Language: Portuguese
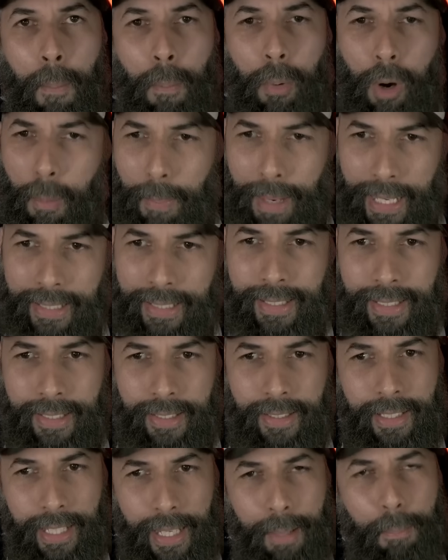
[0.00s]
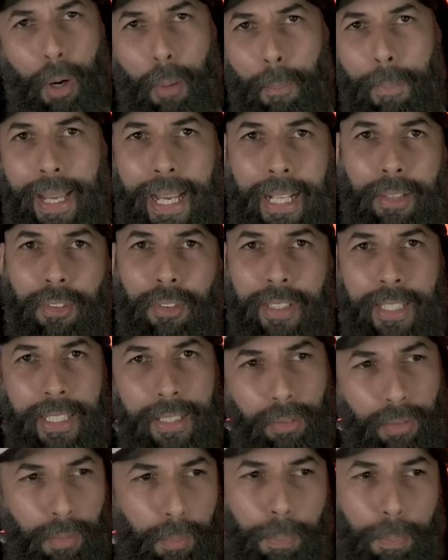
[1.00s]
Pô, mas tem momentos que
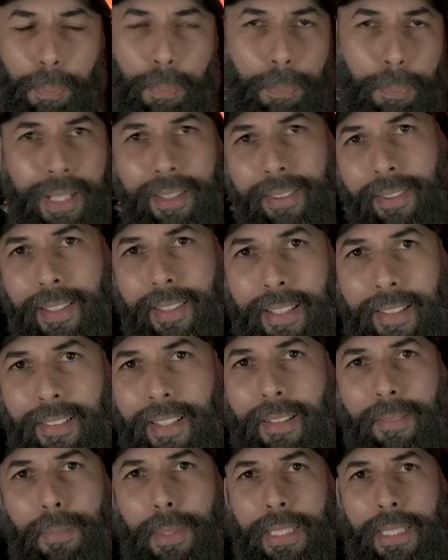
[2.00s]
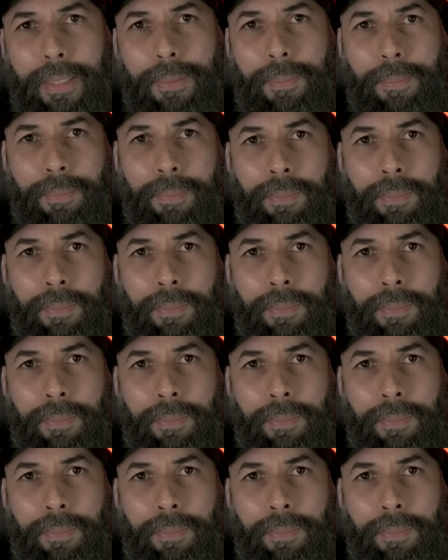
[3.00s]
não precisa, mano.